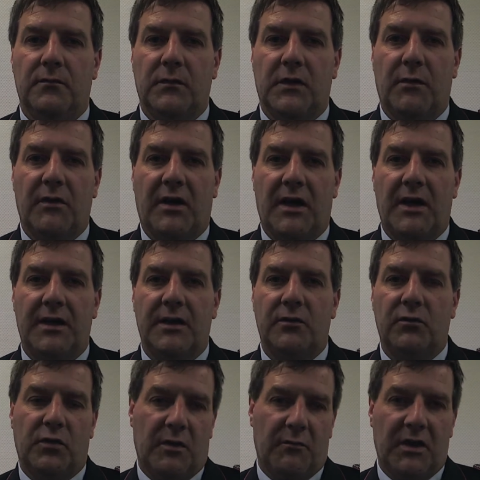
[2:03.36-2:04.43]

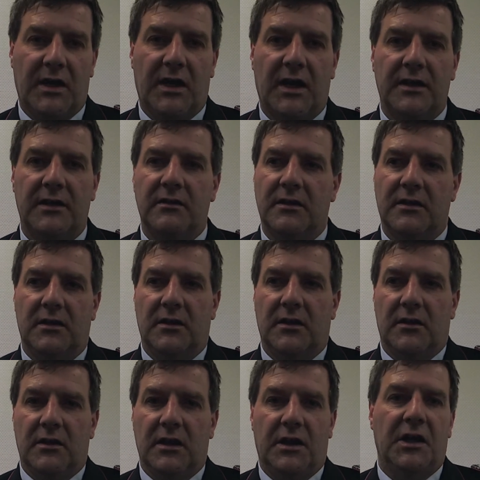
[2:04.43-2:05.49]
Kameradinnen und Kameraden
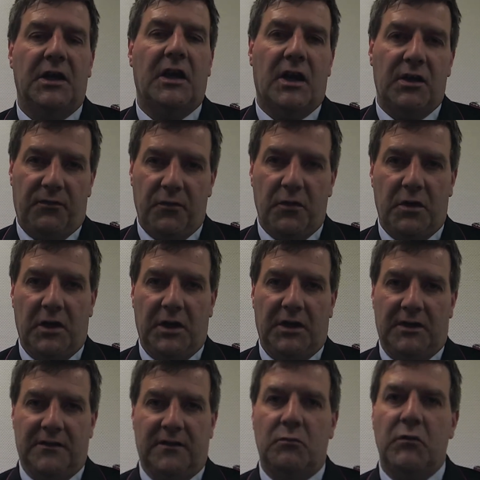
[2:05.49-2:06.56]
ja nicht gerade
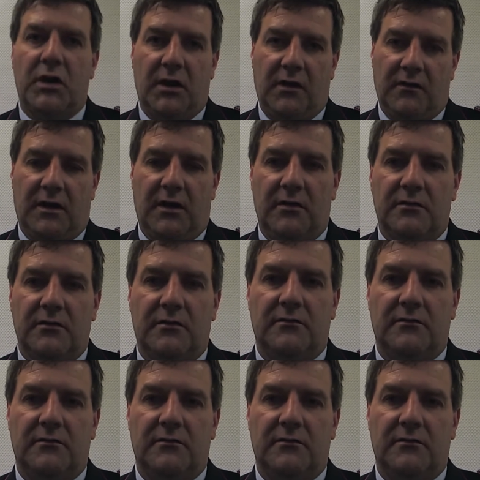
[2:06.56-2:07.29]
förderlich ist, im Gegenteil.